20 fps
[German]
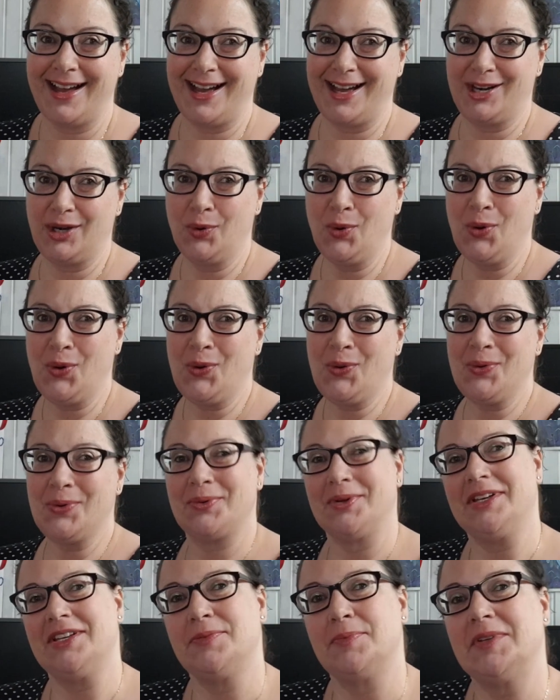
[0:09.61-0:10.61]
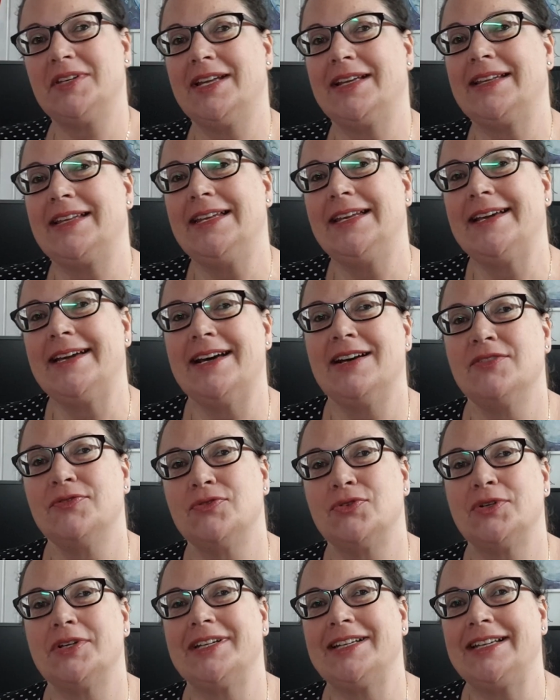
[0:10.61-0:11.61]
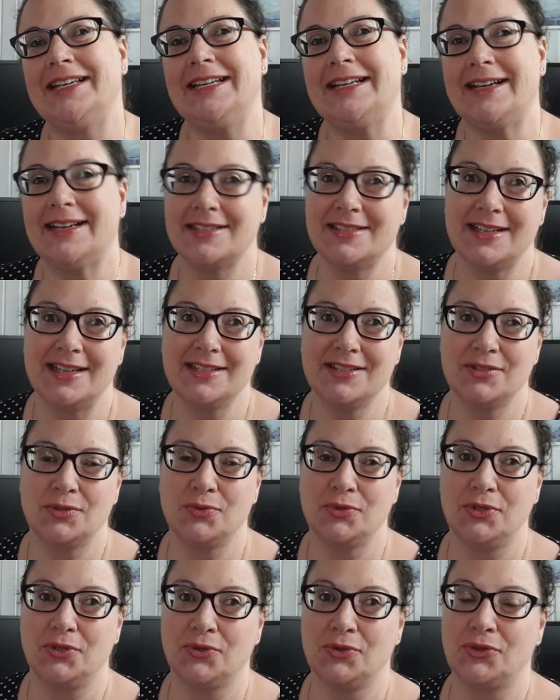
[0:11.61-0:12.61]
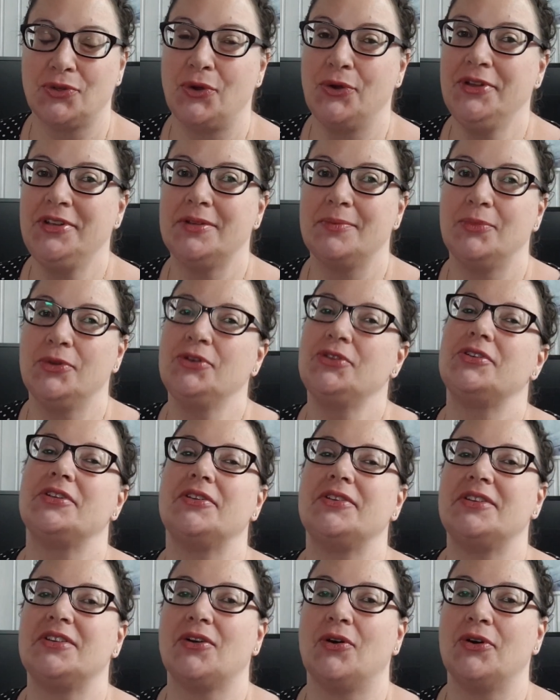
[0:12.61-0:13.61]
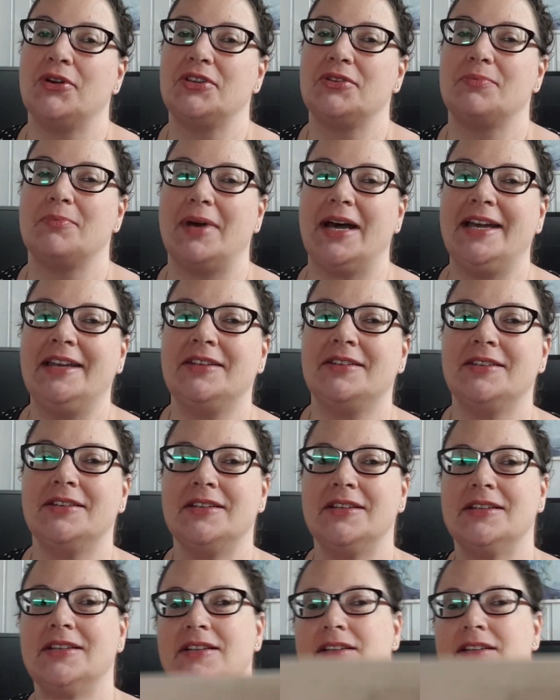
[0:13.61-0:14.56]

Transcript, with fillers: Hallo, ich bin Angelika von Angelikas Art Studio und heute möchte ich euch meine